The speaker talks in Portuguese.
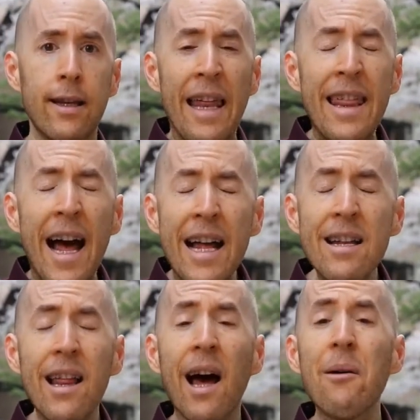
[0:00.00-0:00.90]
E
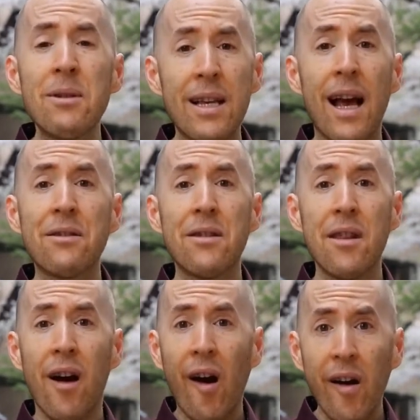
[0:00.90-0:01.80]
essa foi realmente
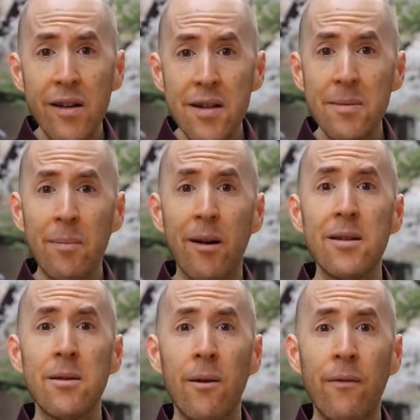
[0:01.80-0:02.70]
a parte mais
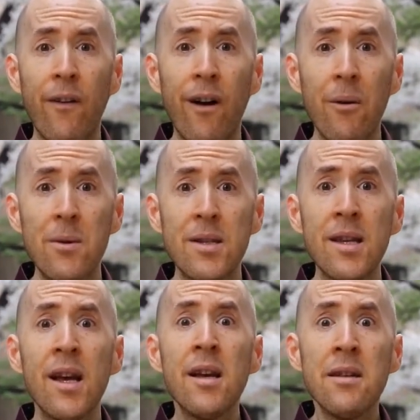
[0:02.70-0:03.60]
difícil até
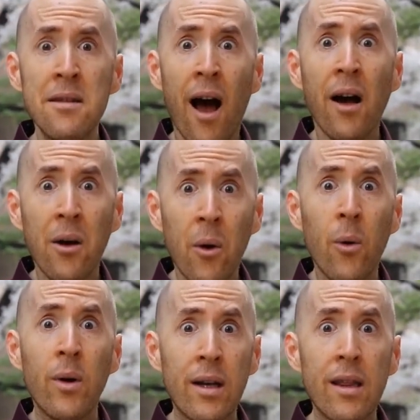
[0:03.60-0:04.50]
agora, não ir
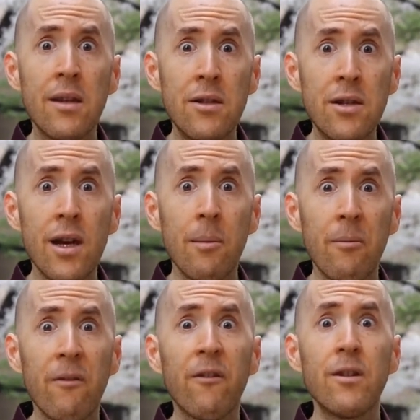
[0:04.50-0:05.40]
à academia por
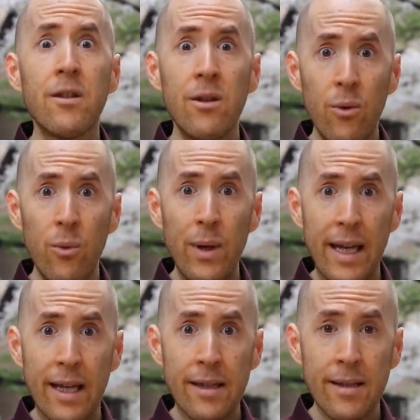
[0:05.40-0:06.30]
duas semanas.
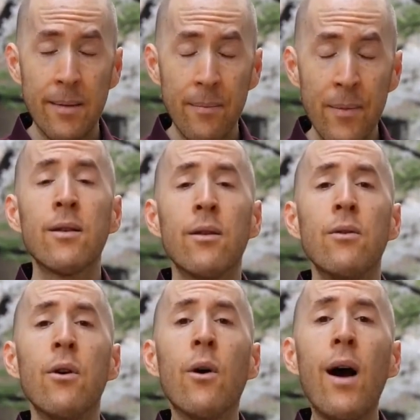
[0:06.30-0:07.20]

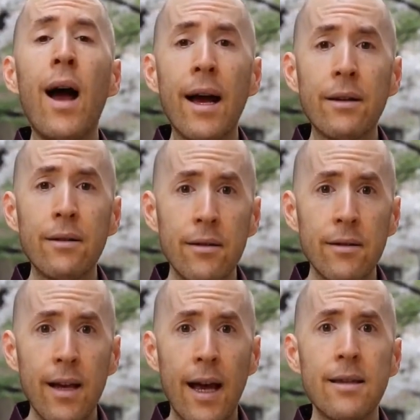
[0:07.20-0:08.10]
Portanto,
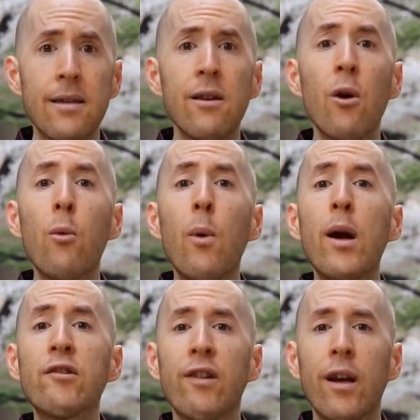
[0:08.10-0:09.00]
sem exercícios,
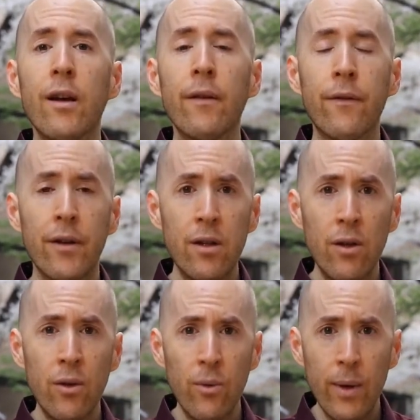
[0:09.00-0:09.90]
sem
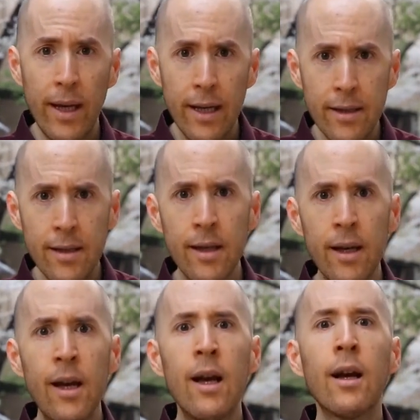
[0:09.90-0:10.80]
treinamento com pesos por
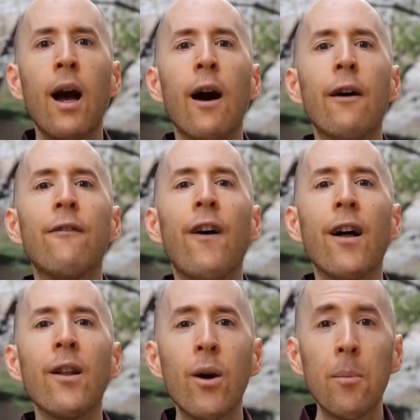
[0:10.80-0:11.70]
duas semanas,
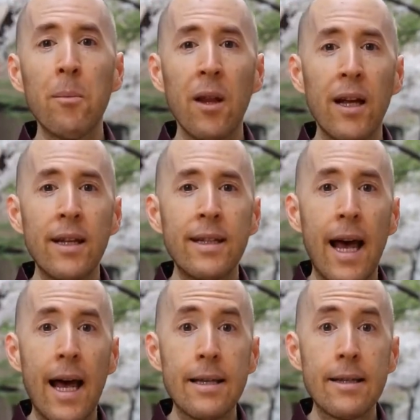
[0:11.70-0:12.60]
fiz um exame
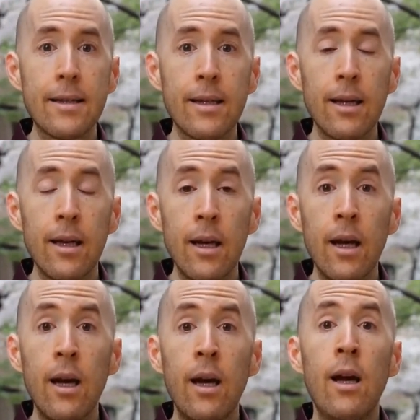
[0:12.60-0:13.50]
de sangue de
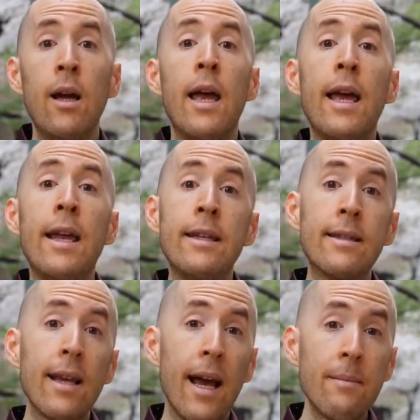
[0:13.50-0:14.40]
acompanhamento, as
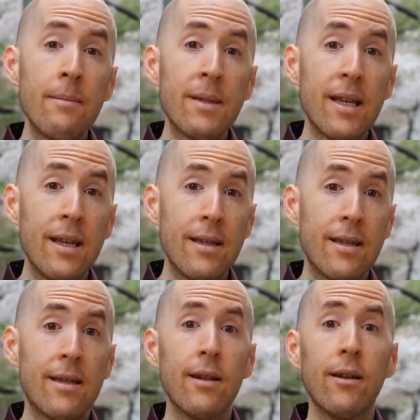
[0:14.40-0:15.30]
enzimas ainda
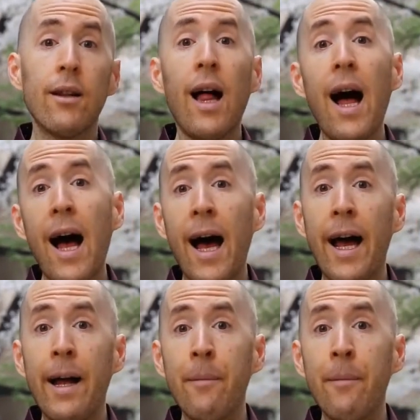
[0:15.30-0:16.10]
estavam altas.